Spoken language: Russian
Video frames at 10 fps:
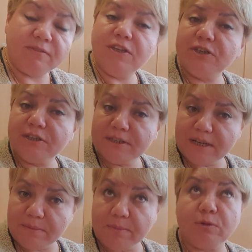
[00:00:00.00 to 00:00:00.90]
Веник
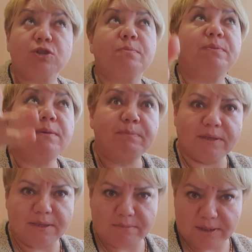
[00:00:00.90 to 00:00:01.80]
нельзя было, потому что пыль
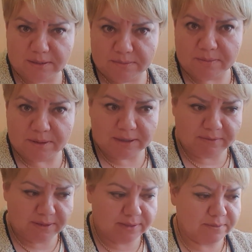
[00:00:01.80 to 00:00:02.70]
поднимала, мама
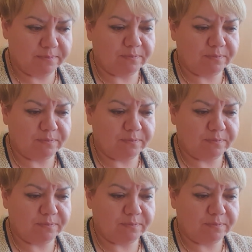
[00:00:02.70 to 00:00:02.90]
говорила.